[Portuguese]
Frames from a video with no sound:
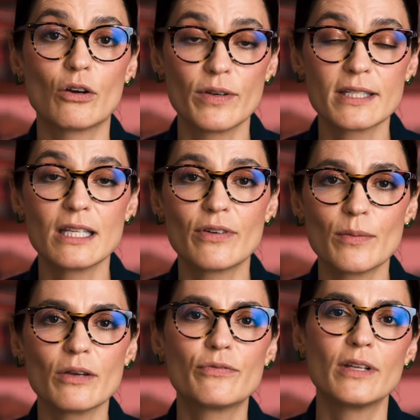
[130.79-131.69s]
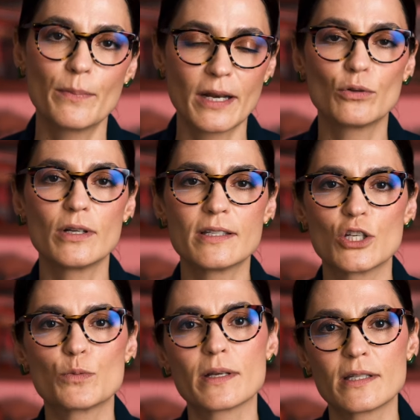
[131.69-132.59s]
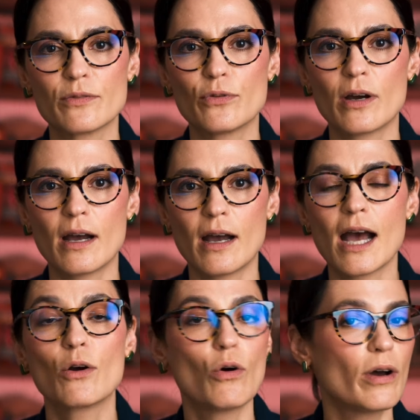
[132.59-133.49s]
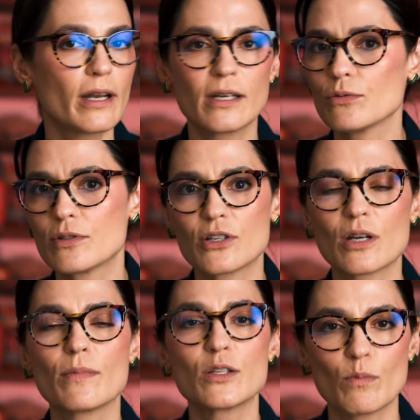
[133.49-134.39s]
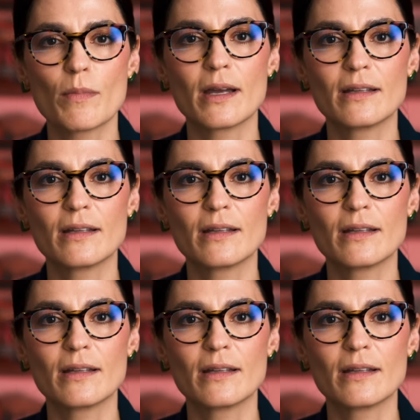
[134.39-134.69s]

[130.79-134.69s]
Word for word: Talvez levar minha filha pré-adolescente para se forrar agora não seja mais uma má